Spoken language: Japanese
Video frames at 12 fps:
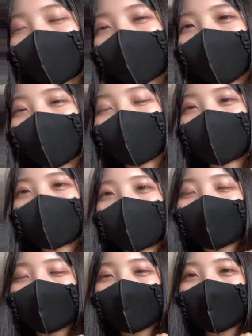あの
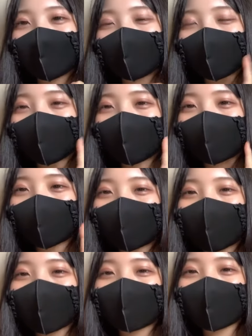誰か
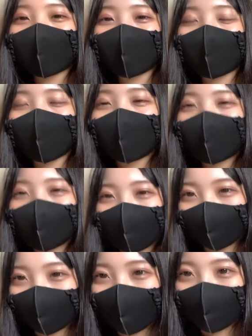答えてる人いないで
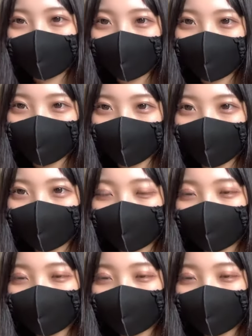すよねまだ今